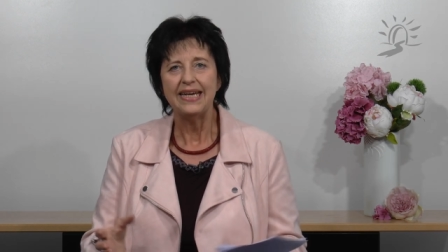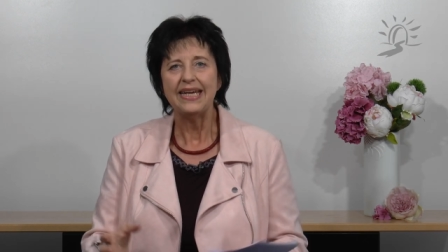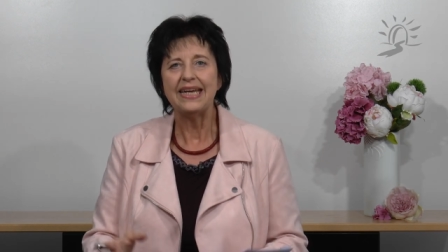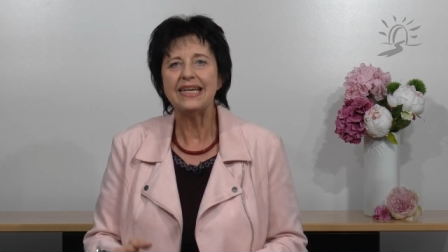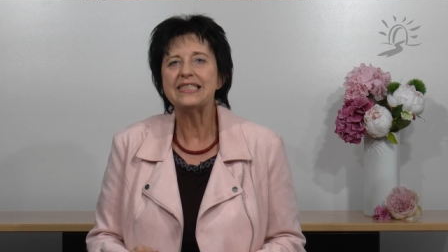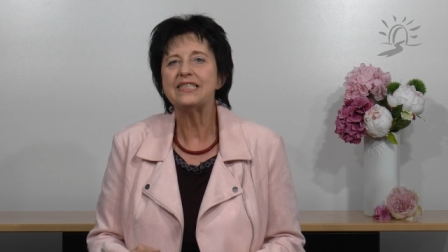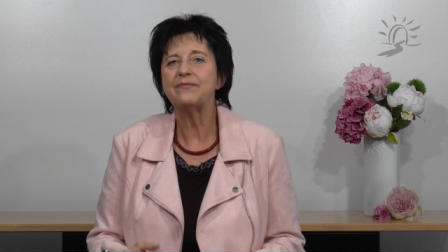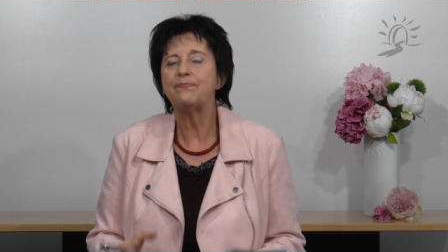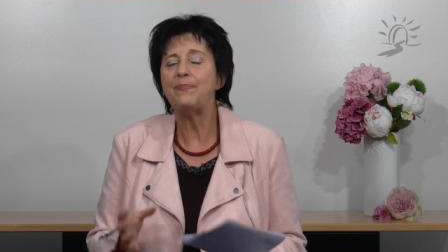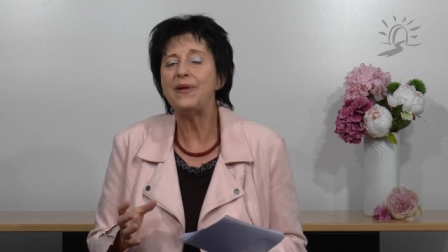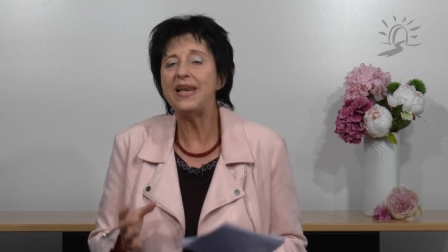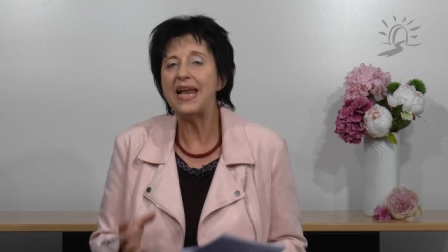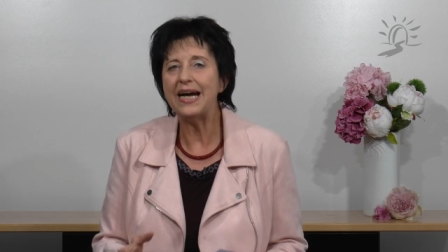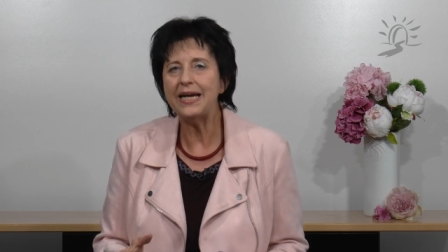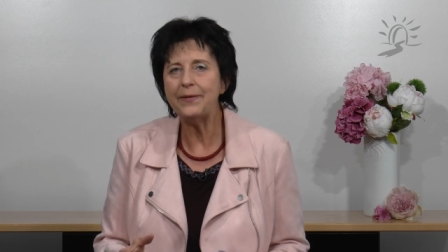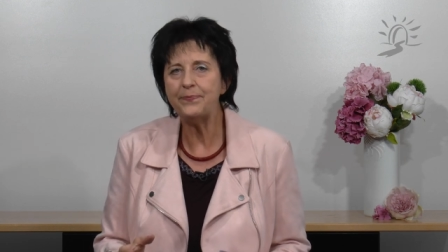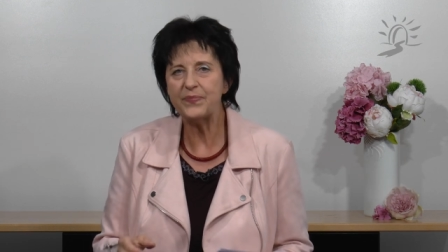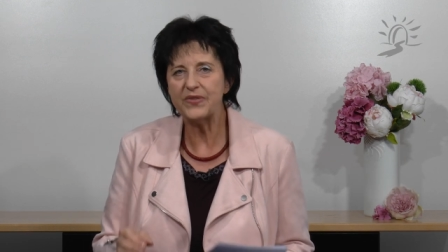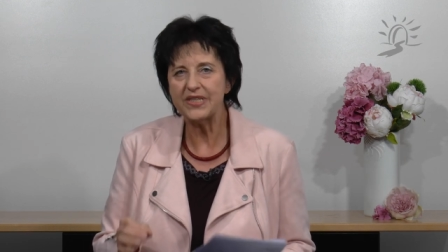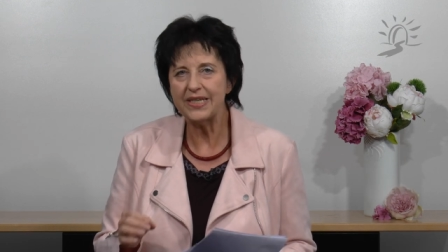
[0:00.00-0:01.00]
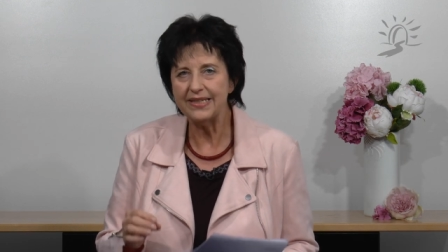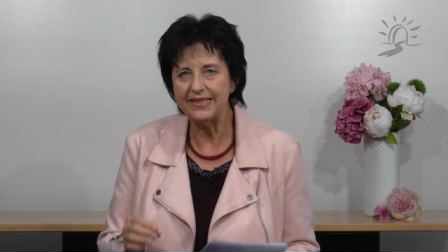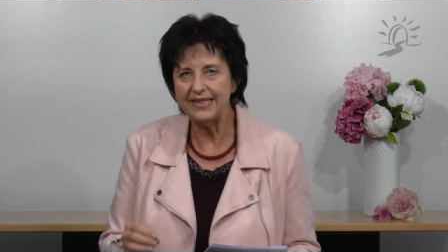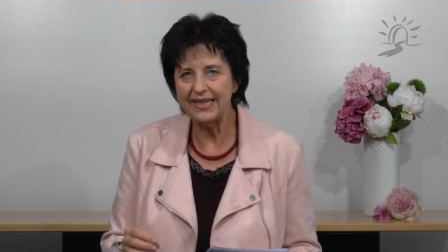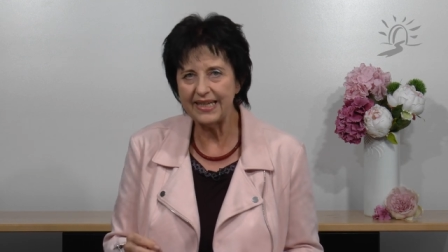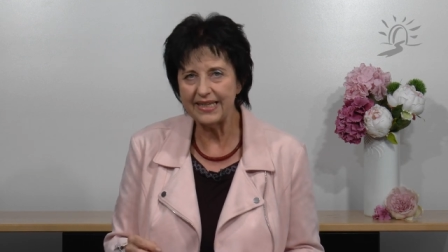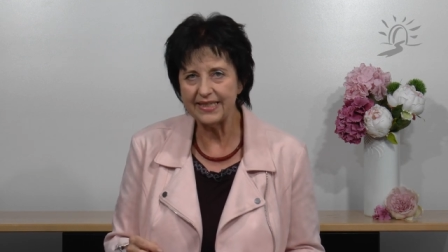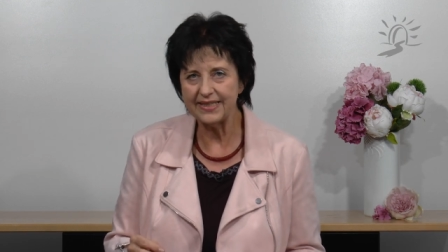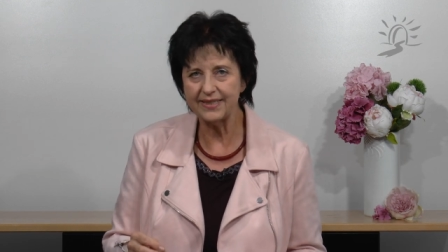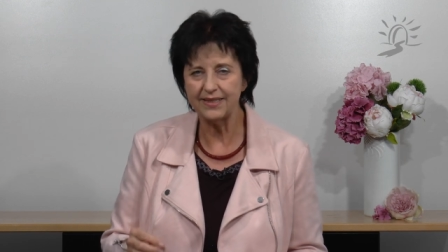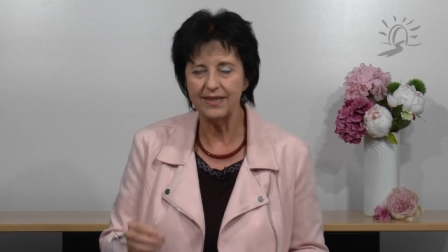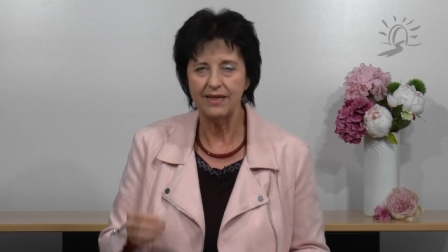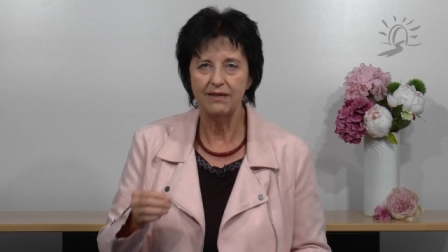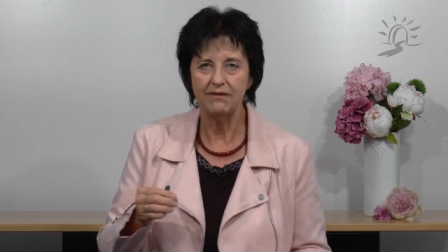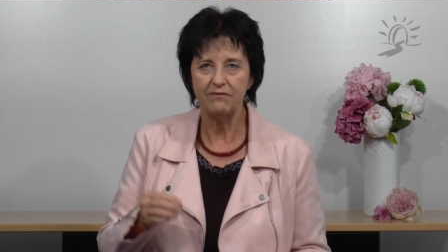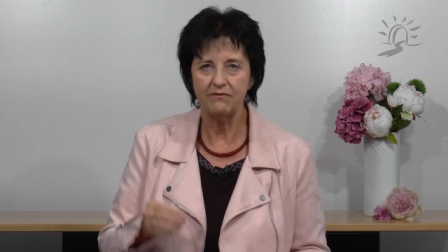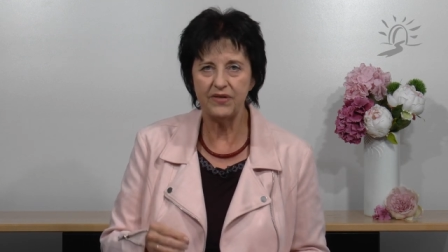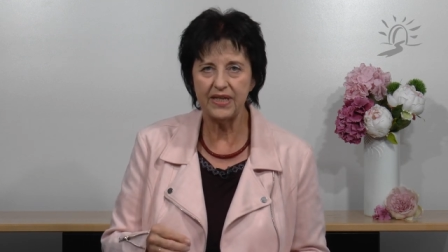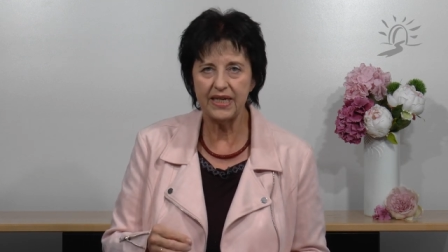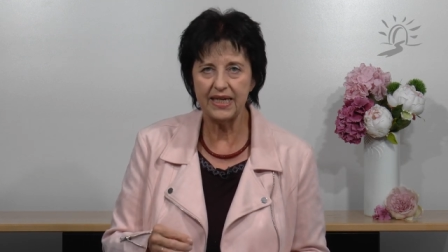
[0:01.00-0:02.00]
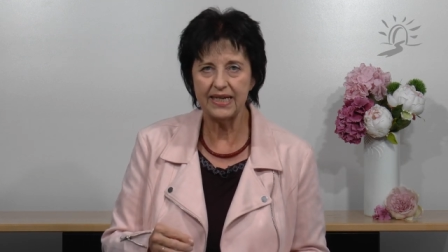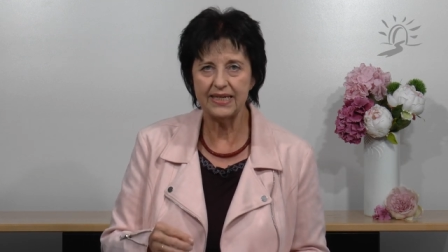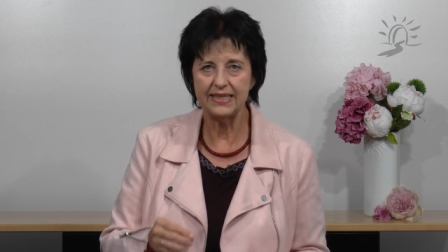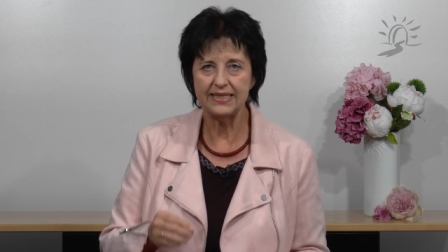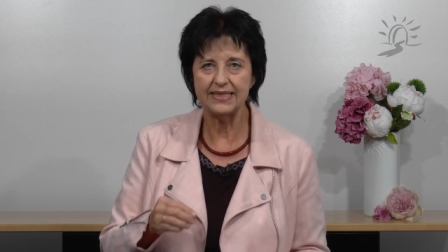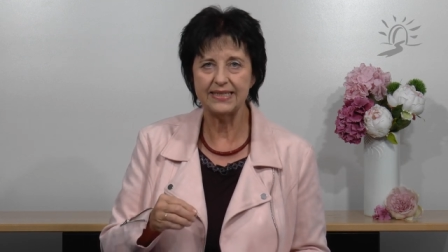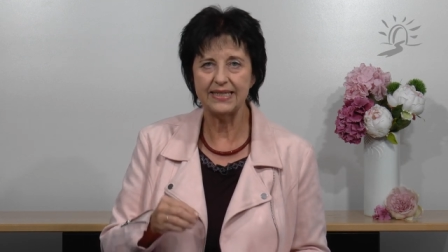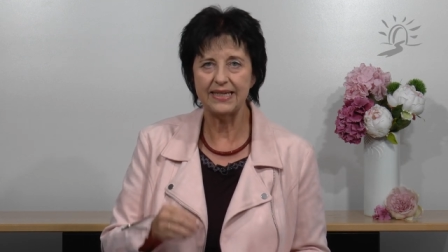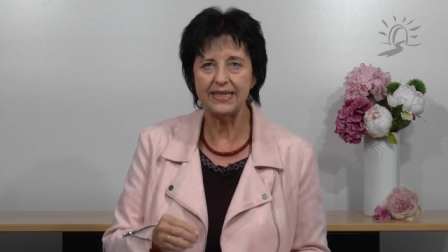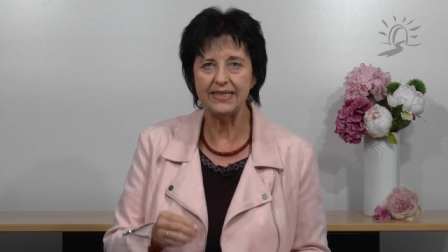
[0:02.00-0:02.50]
Es bleibt nicht, wie es